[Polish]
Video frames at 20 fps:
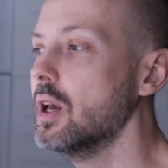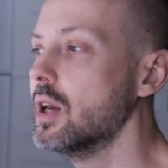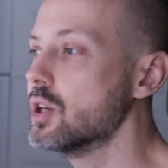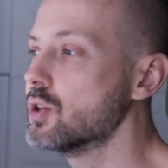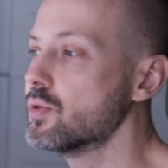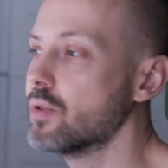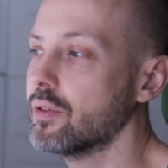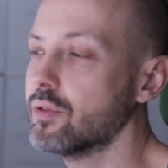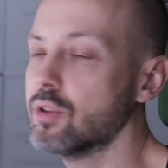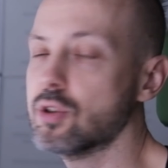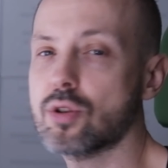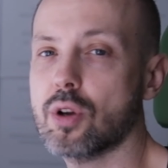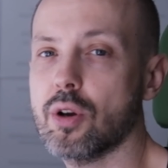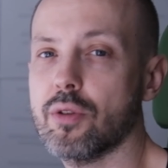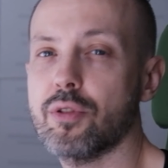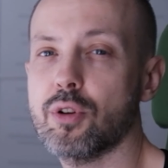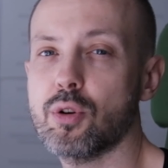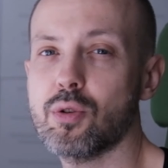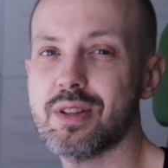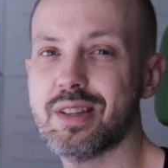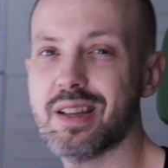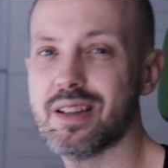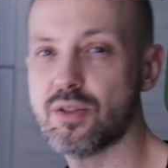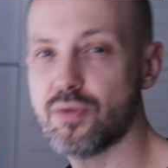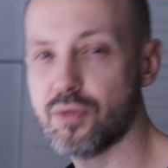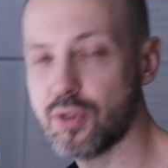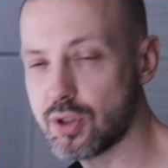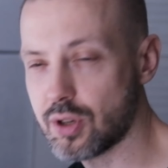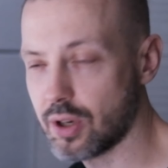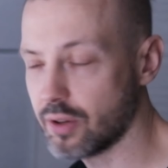swoje wtyczki oferuje
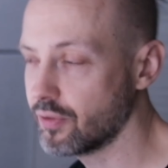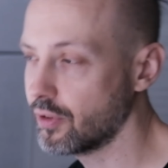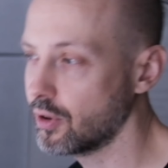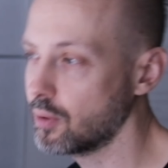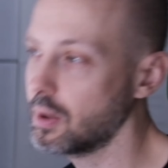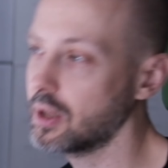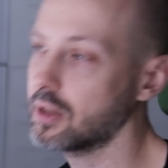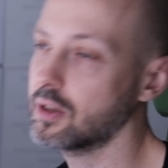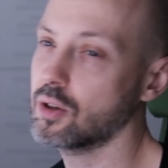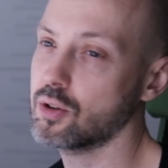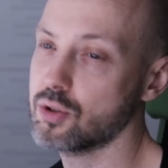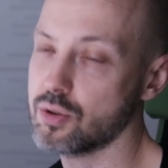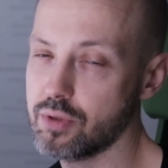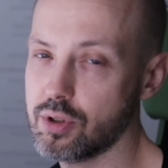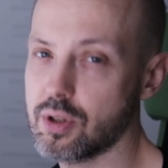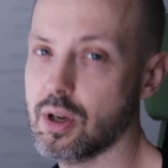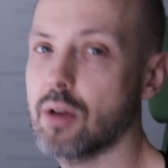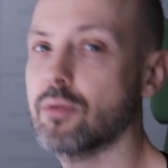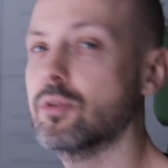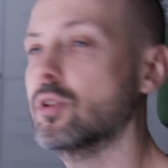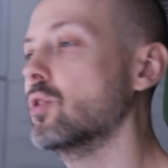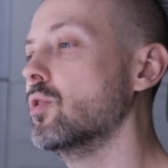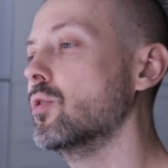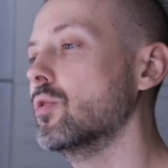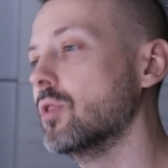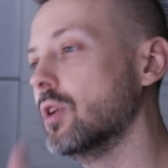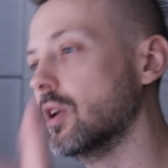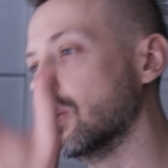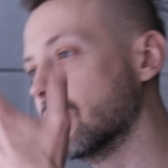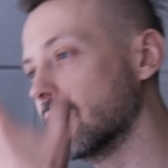zazwyczaj w formatach oczywiście Audio
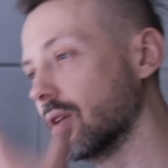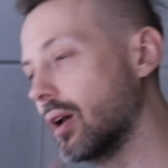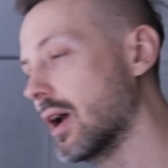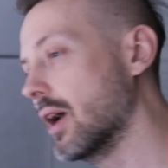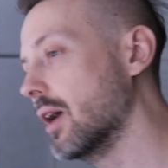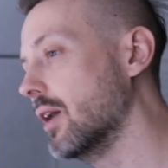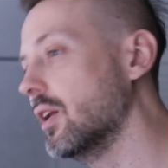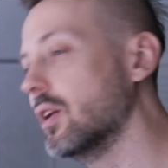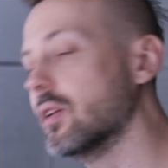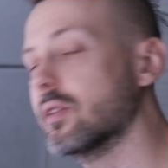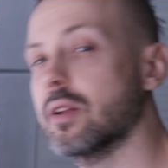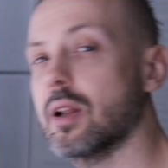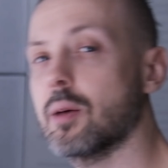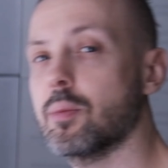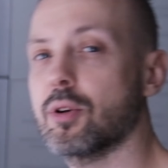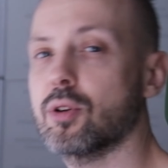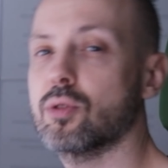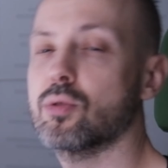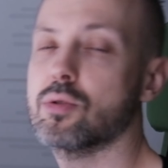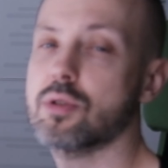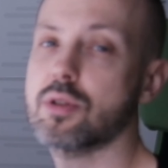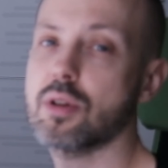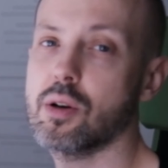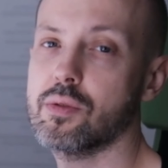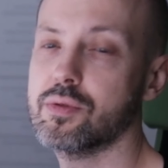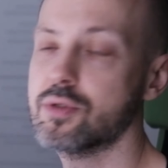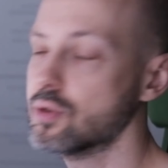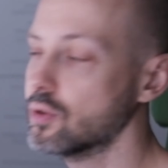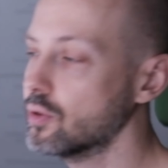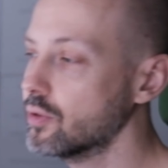Unit, AX dla
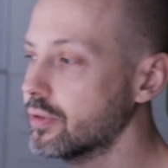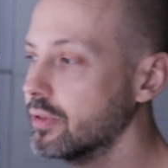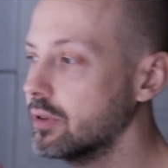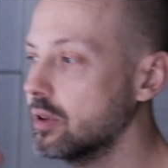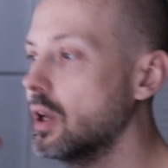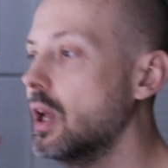portulsowców,